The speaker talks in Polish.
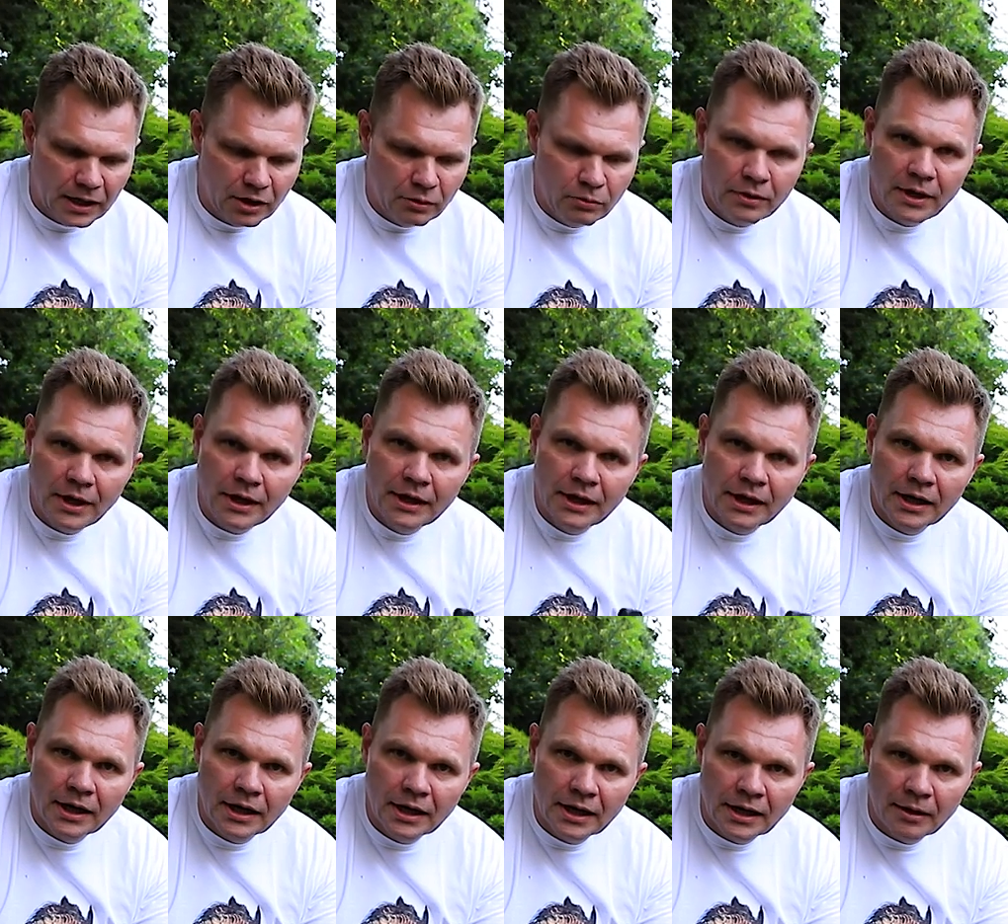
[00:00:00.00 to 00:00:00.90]
Quick,
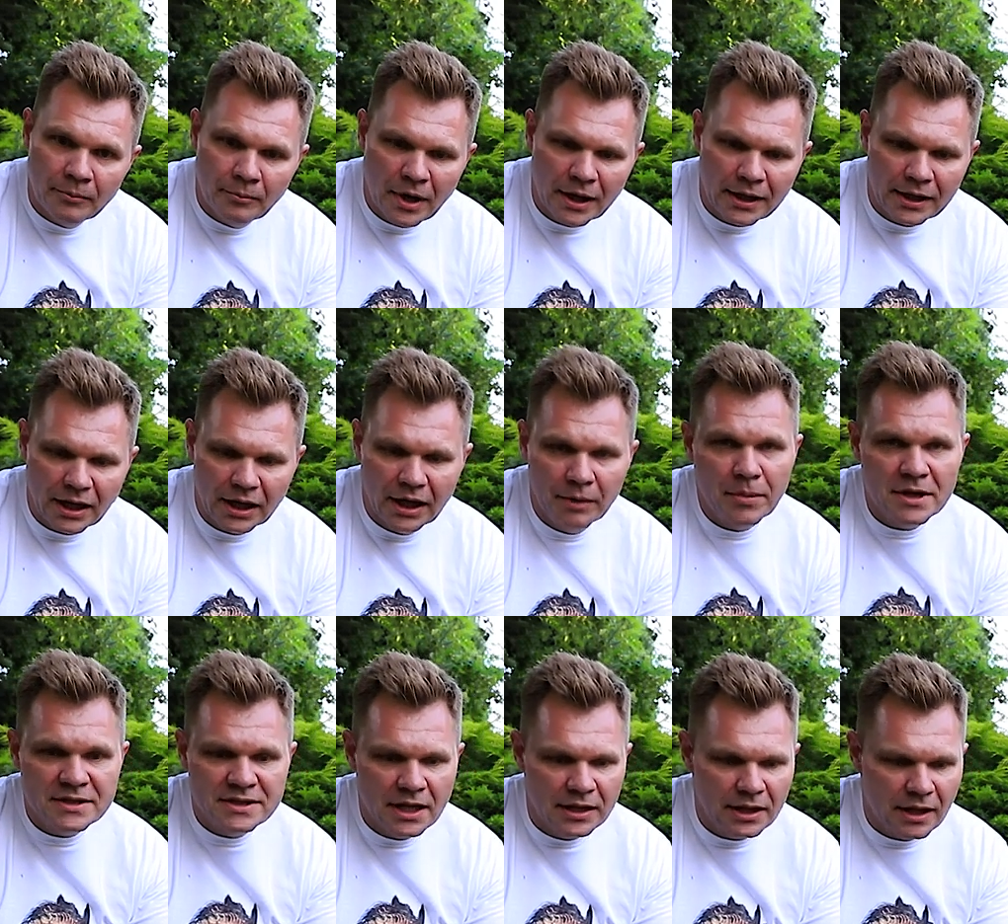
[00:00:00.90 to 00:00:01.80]
marka
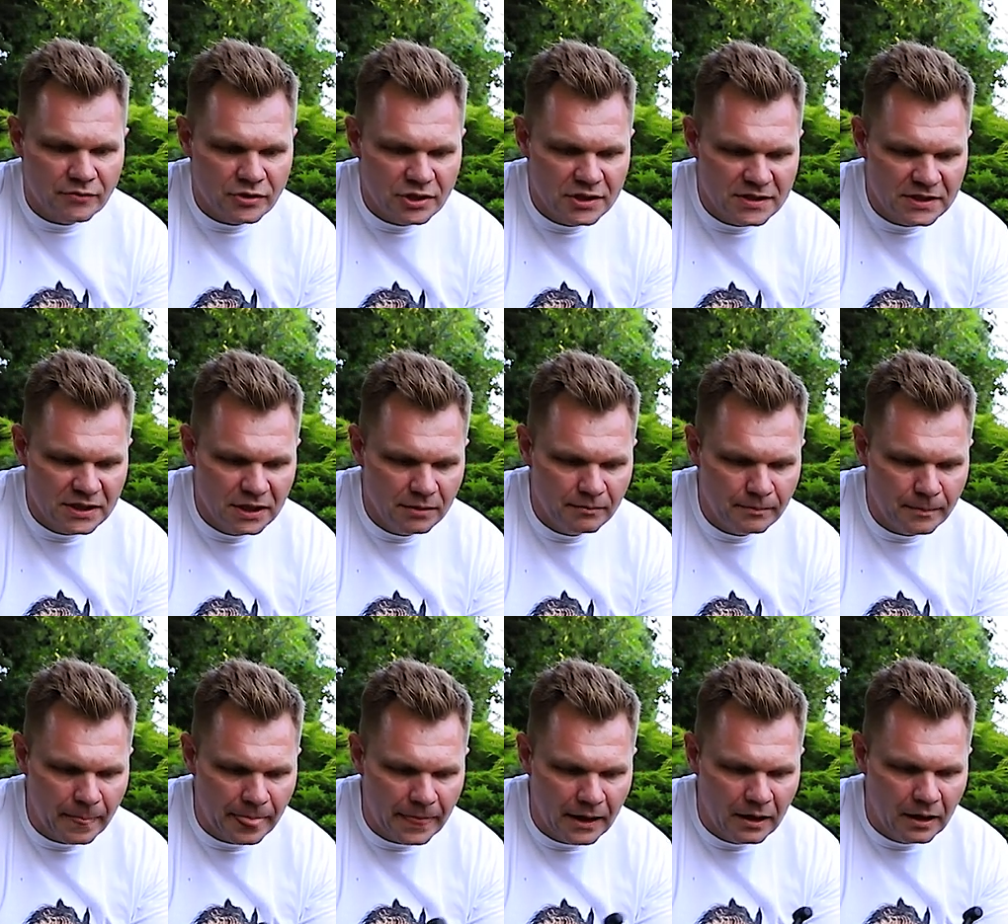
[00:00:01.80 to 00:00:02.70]
chyba znana wszystkim.
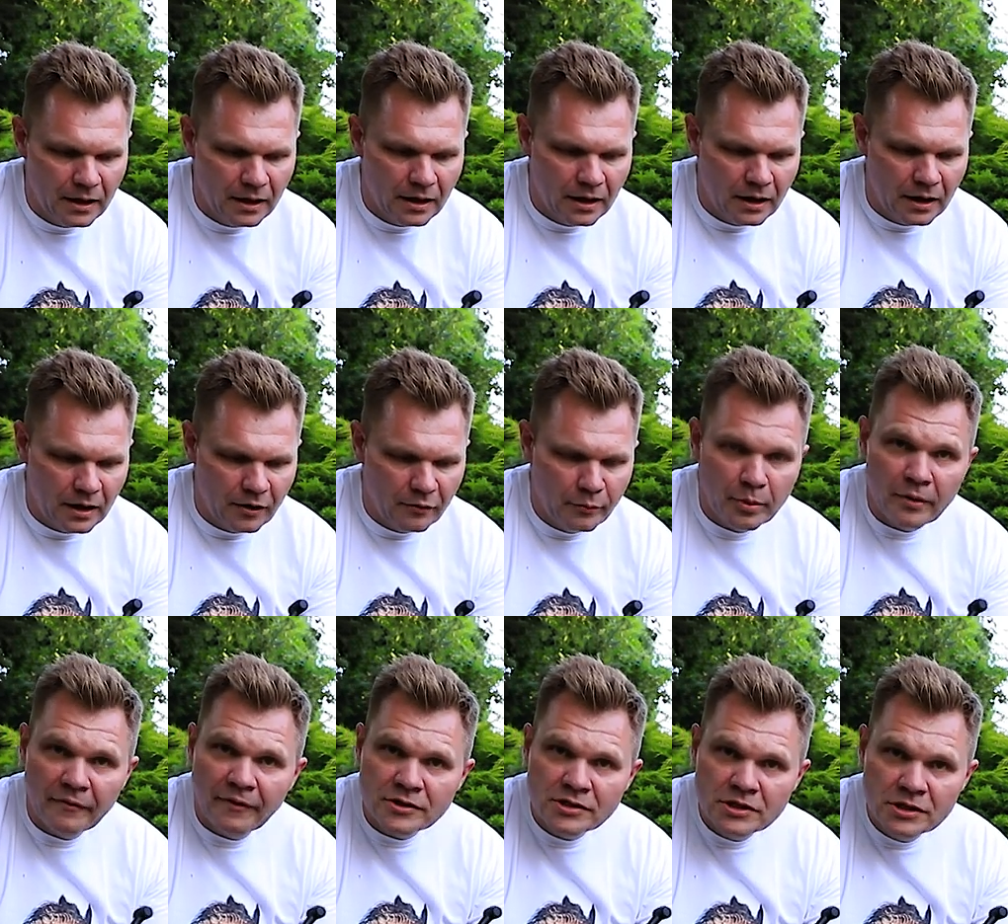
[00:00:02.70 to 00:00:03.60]

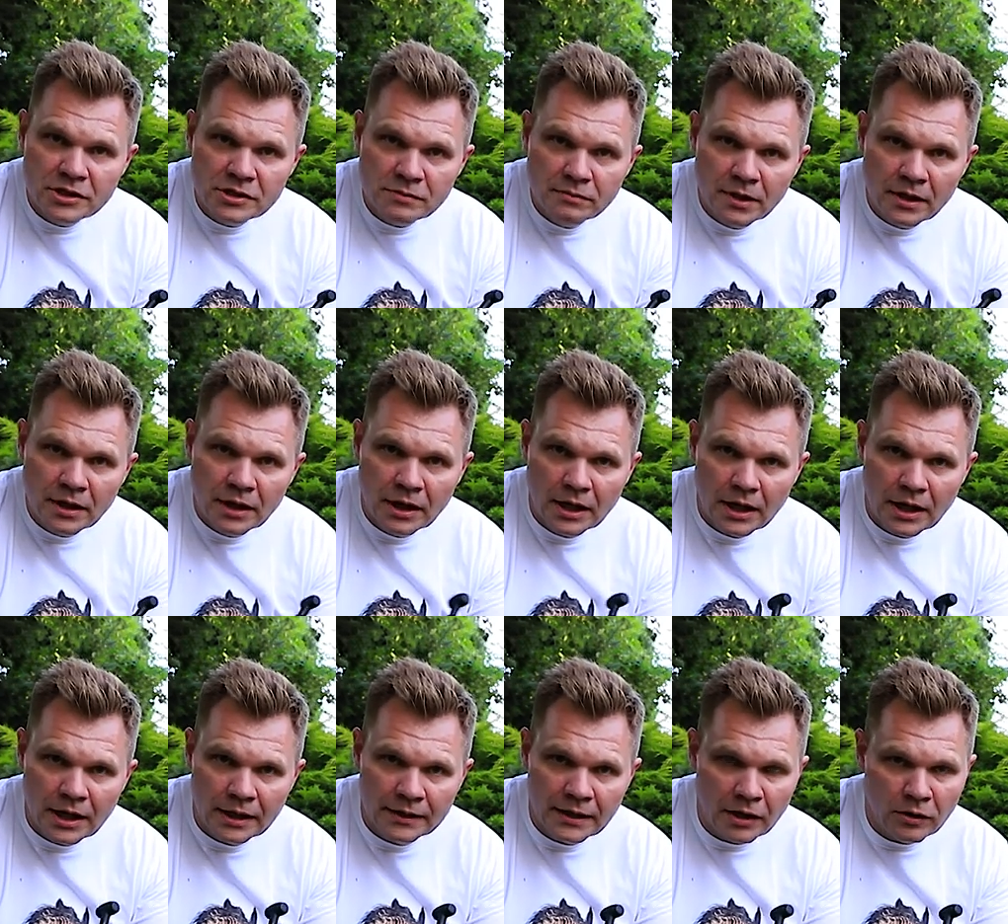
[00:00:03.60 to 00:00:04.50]
Wprowadziliśmy
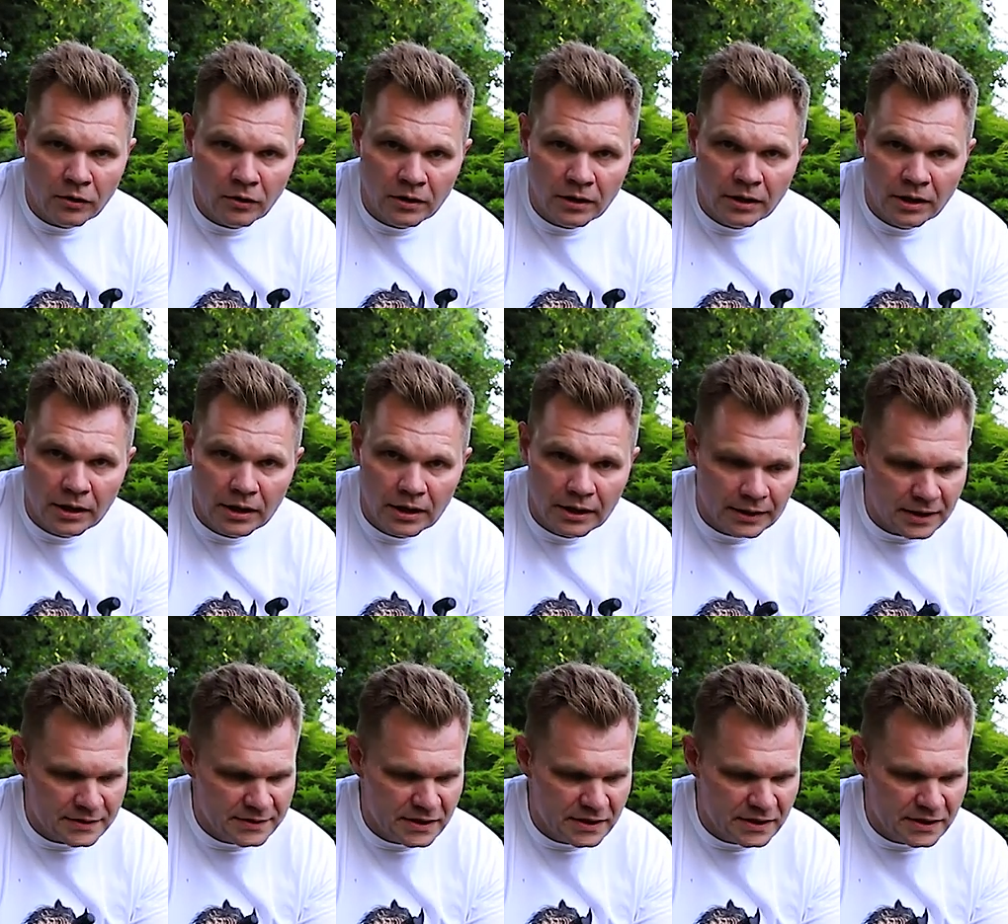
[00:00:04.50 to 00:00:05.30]
na rok, na